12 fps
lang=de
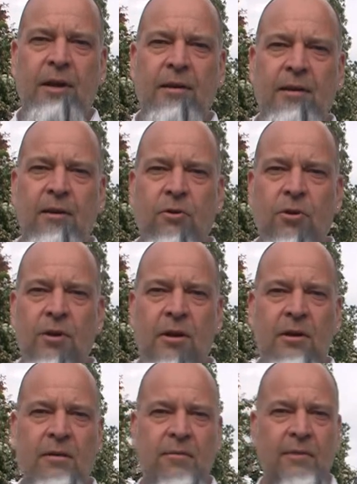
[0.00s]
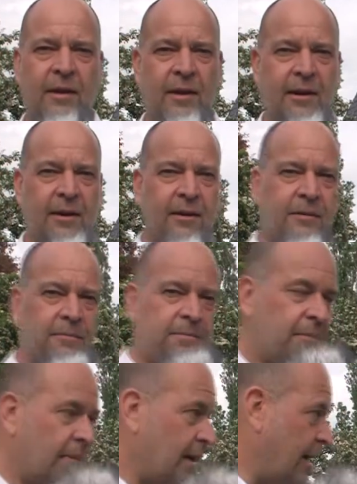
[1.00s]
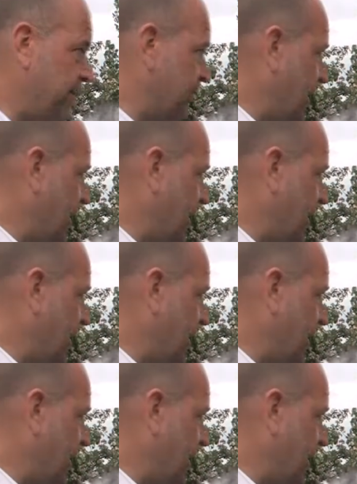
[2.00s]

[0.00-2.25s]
Hintergründe, wie hier haben